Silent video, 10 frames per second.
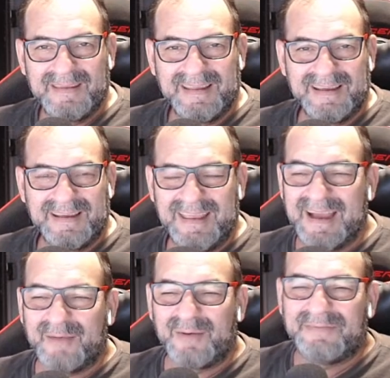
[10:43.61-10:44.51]
Né? E
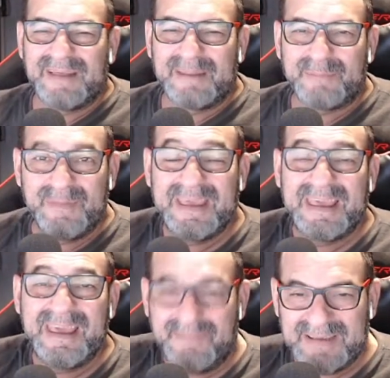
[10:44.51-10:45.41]
agora fala para mim
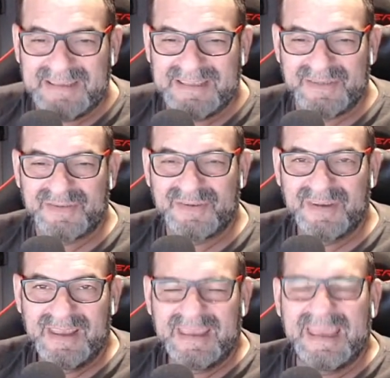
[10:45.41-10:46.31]
quem faz isso
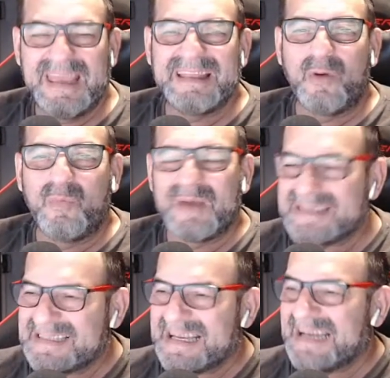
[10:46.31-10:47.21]
quem dá uma
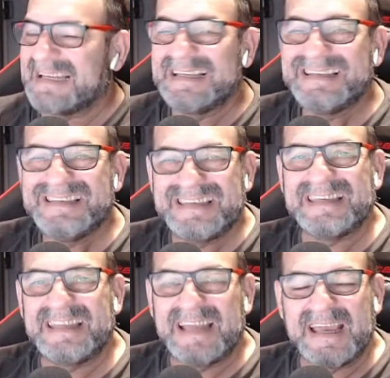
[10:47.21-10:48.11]
sala de
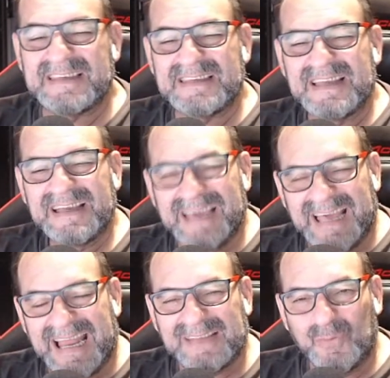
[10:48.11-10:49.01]
sinais
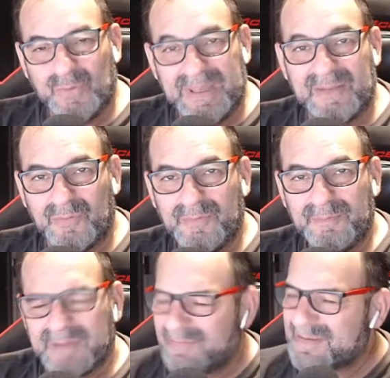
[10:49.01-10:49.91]
gratuito
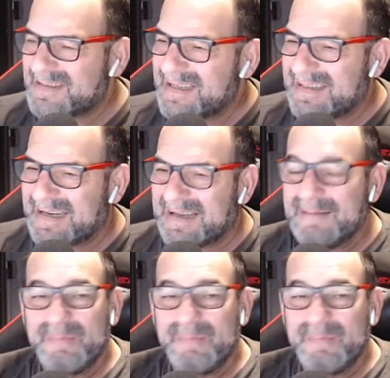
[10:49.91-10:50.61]
para você entrar